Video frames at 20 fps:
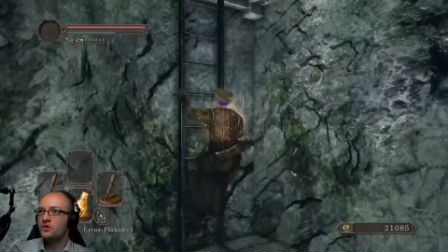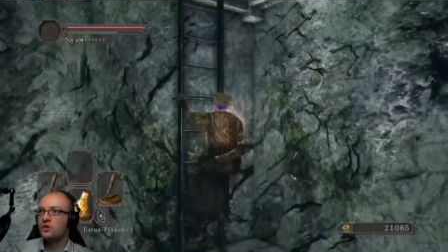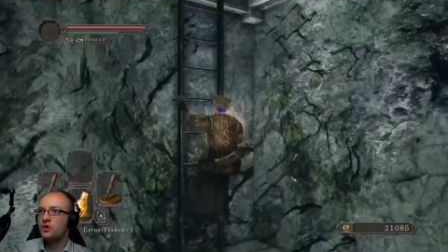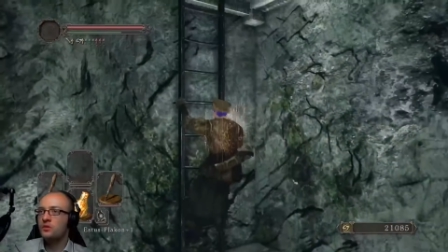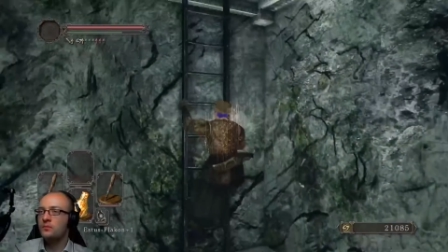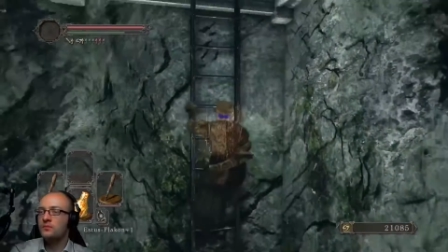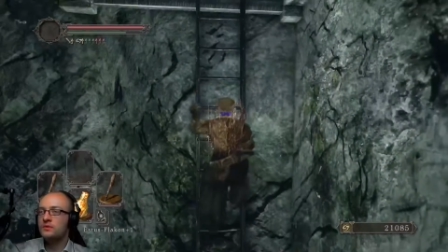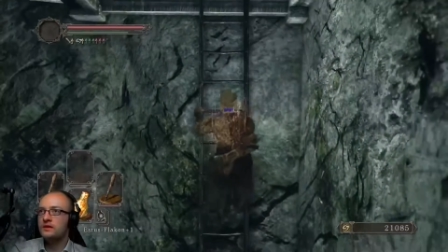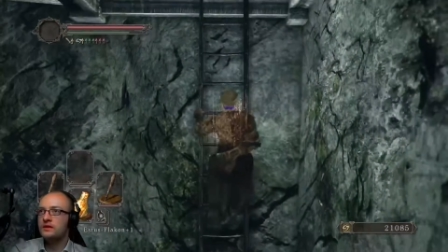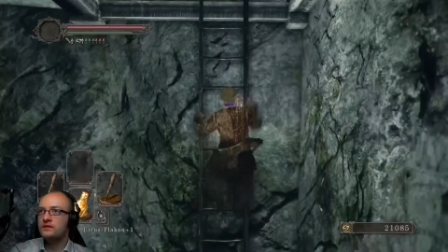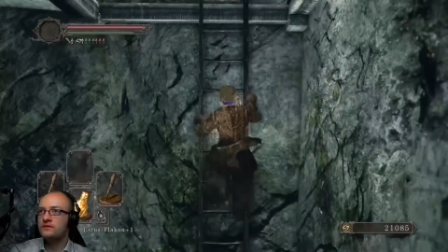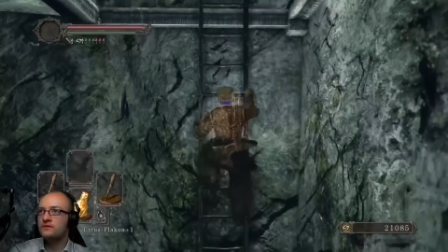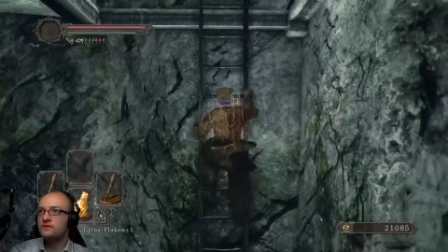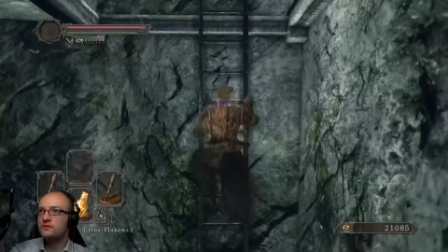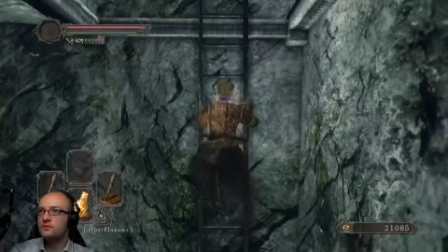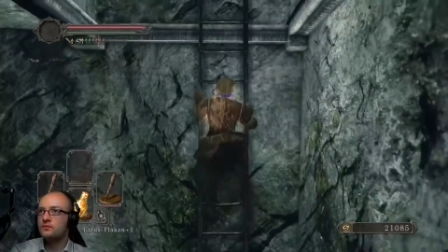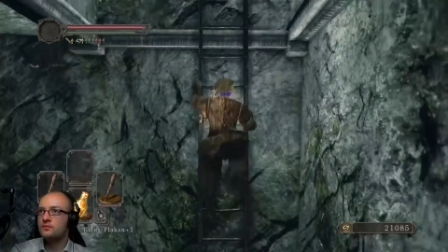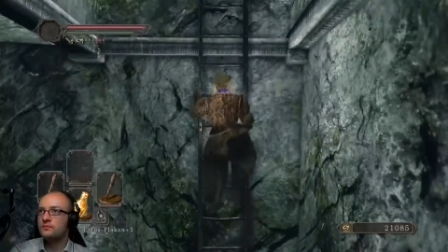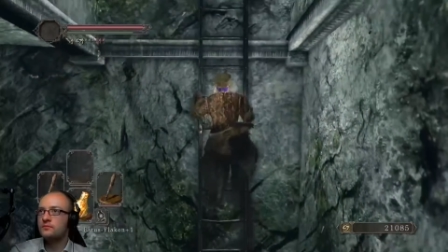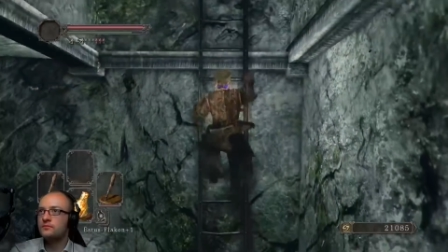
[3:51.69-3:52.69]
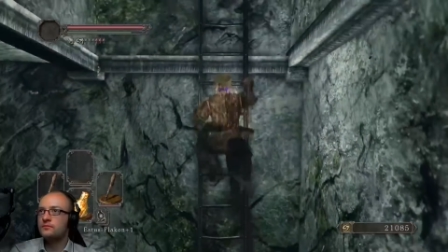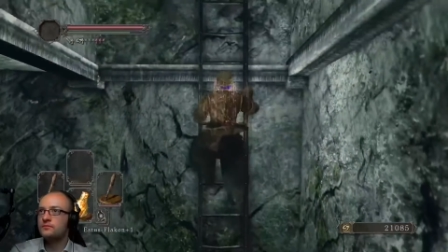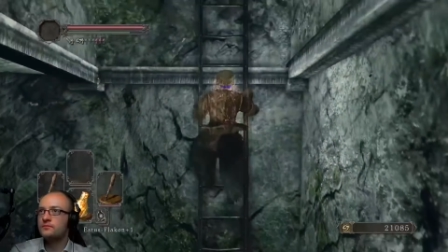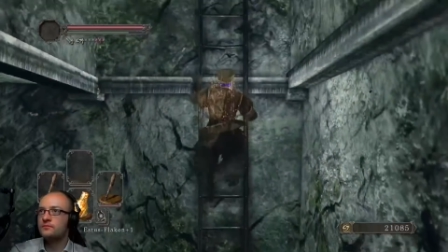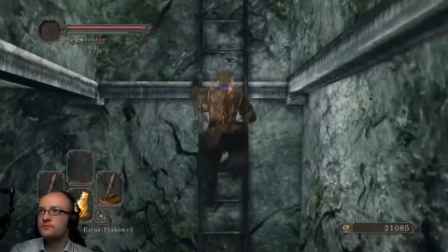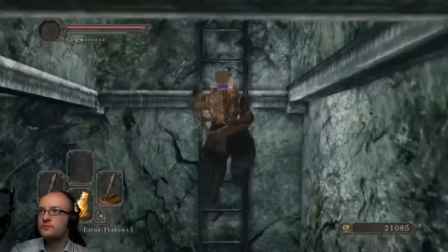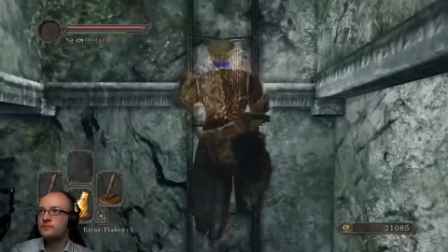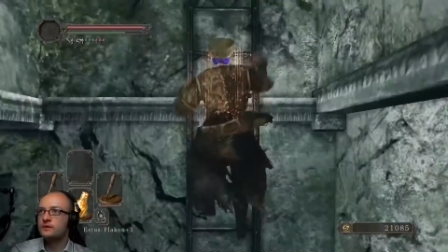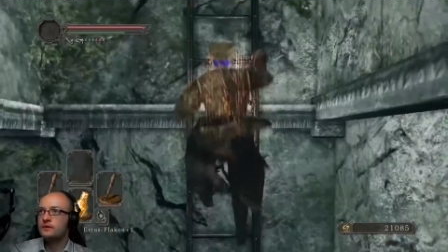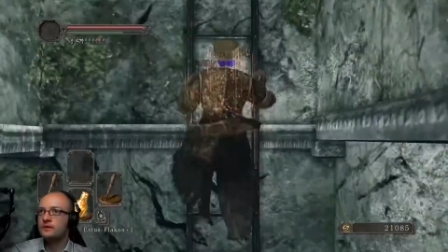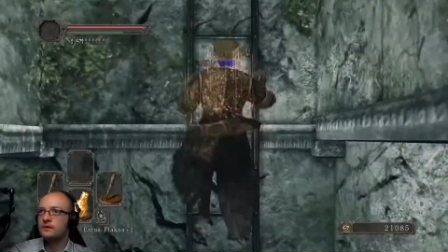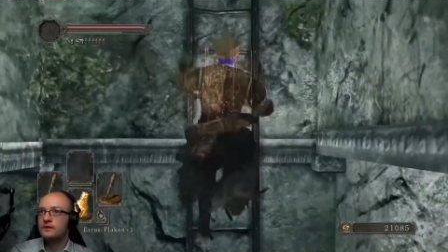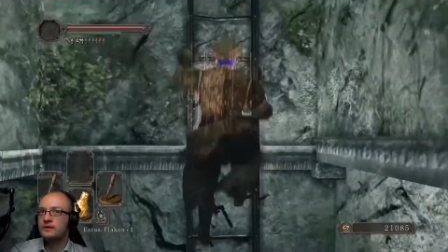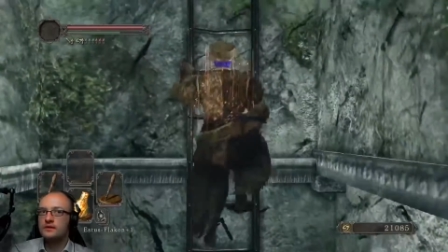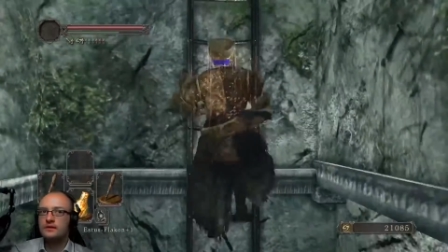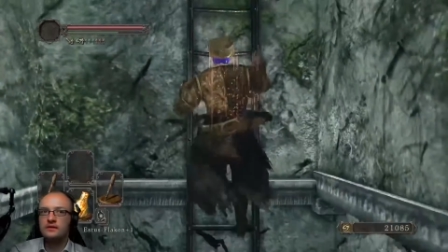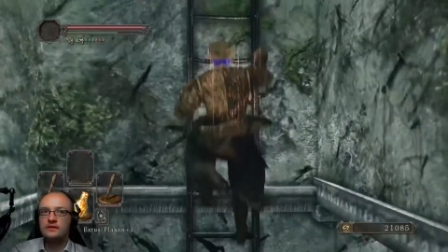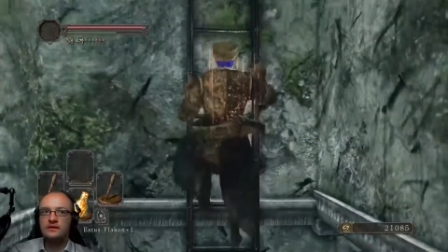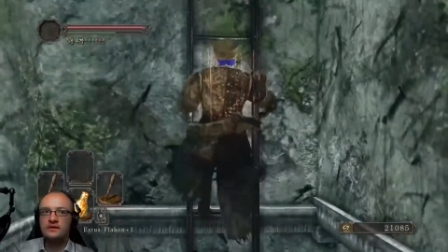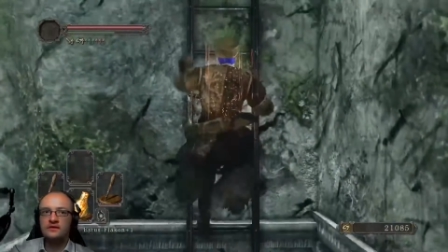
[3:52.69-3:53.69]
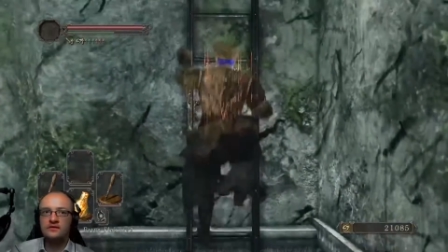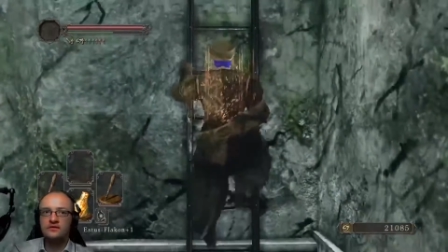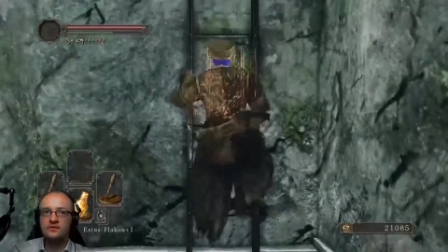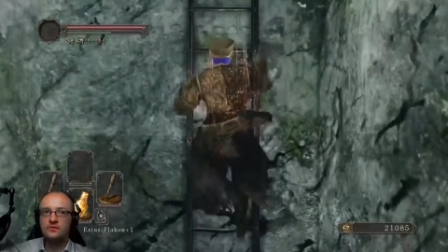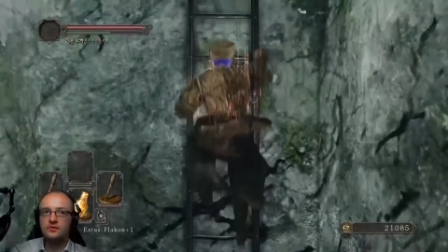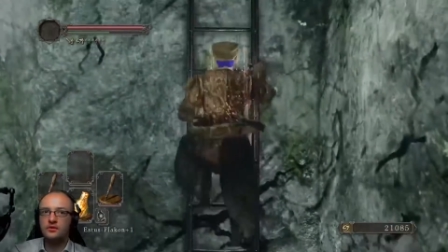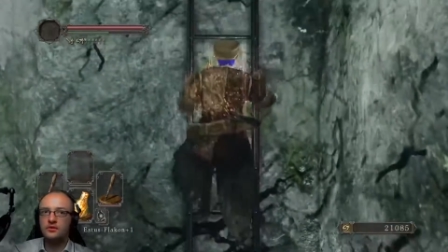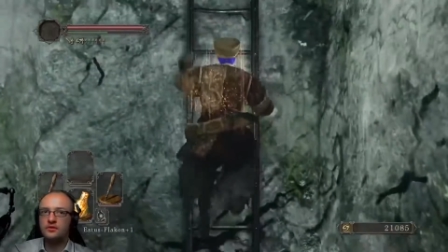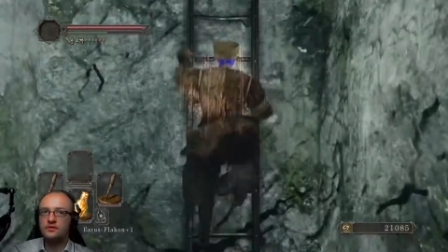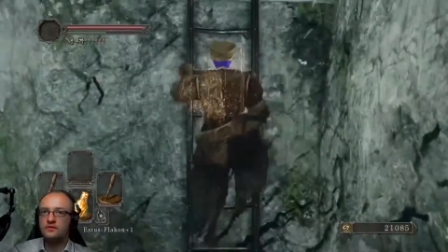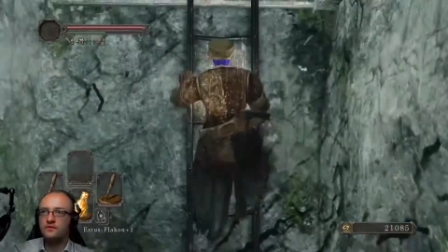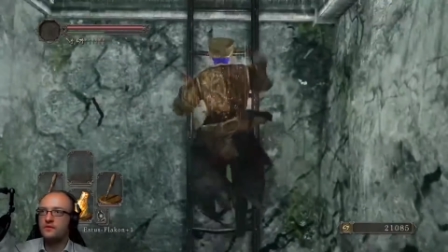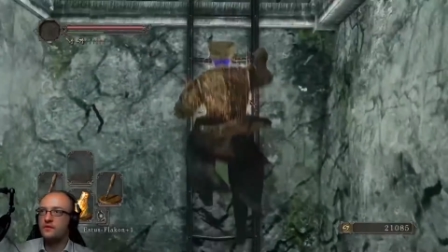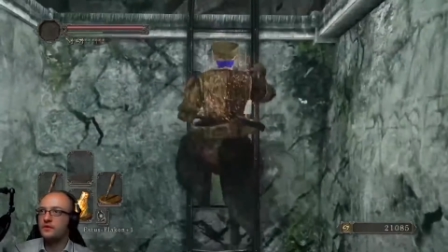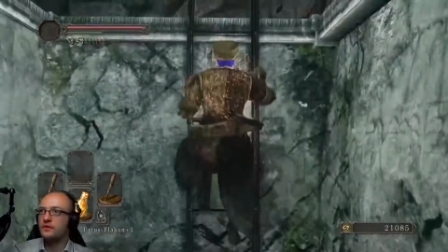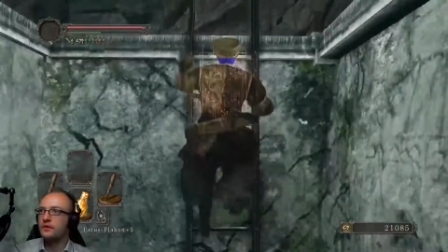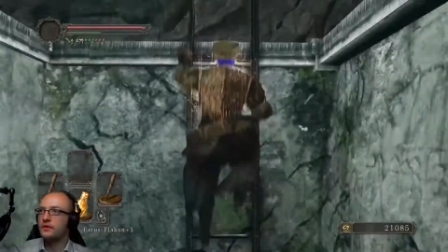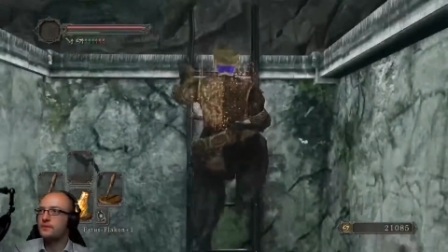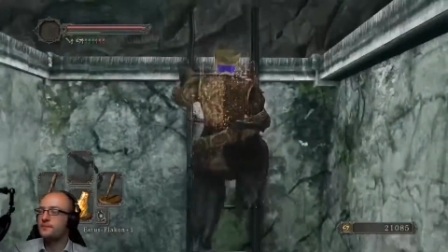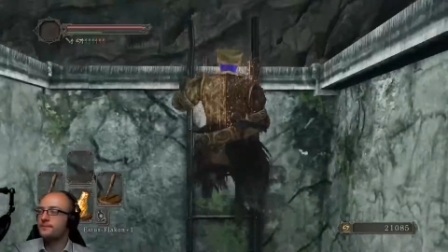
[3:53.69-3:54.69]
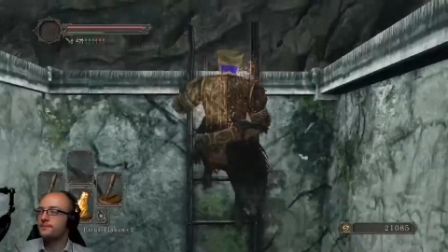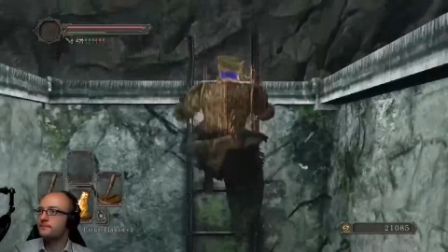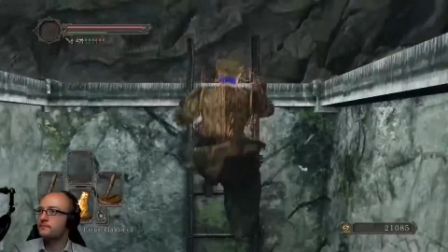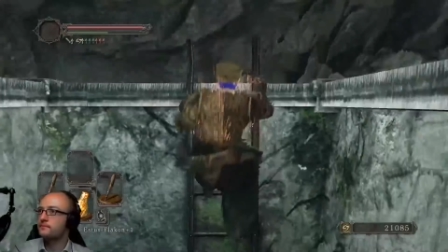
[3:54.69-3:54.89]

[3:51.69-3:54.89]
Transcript: kommen dann zum gleich zum Leuchtfeuer.